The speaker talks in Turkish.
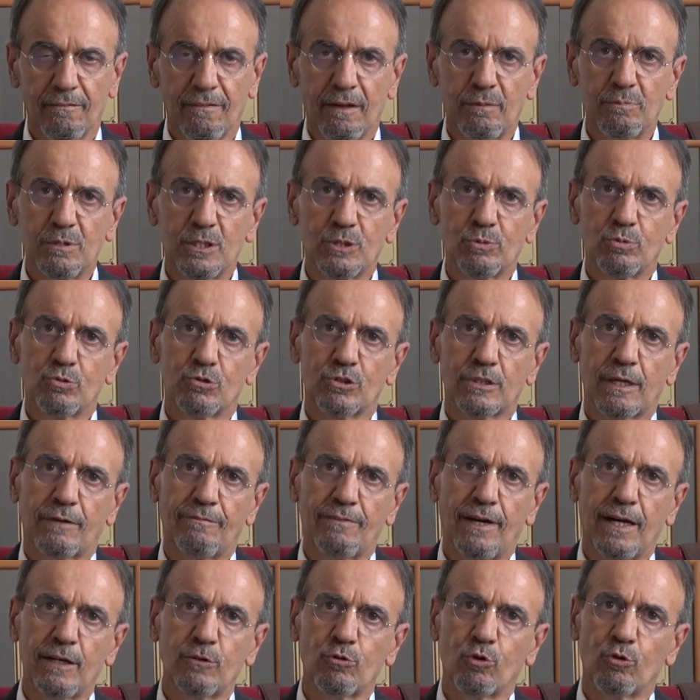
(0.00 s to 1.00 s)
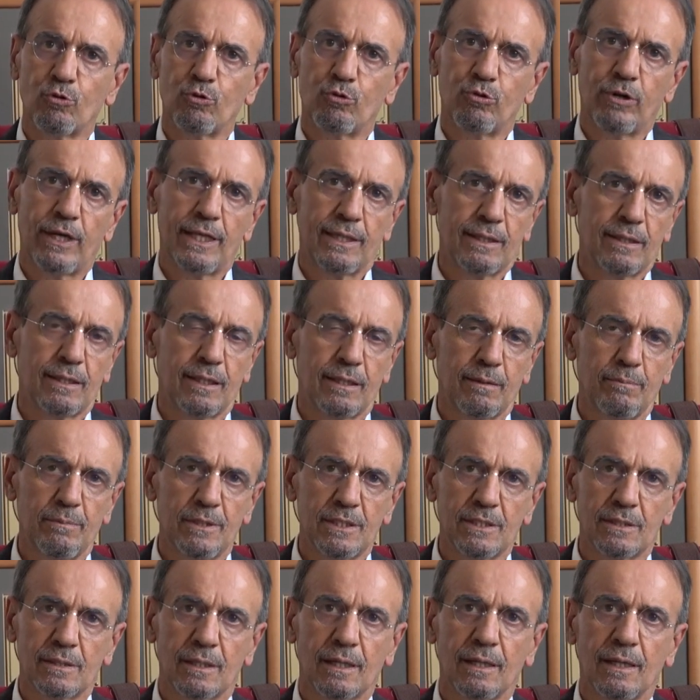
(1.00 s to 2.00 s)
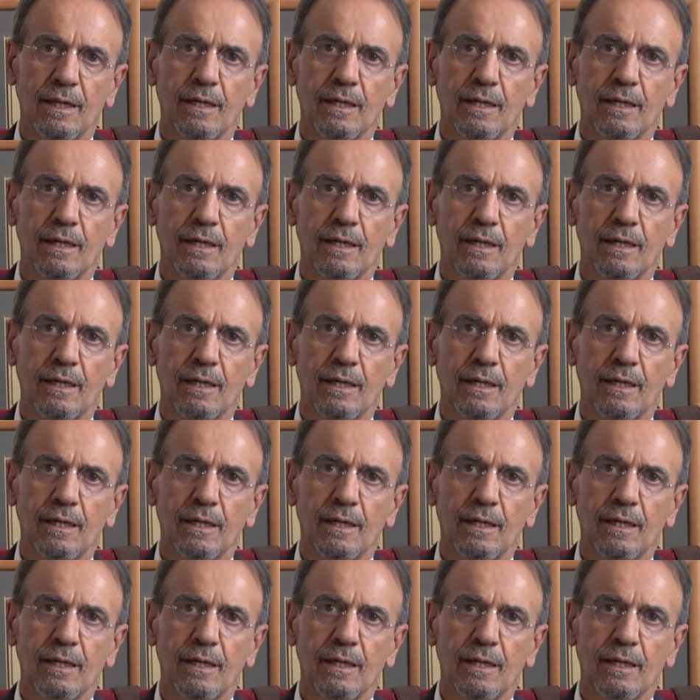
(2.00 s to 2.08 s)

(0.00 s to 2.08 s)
Ve biz bu sefer o ürettiğimiz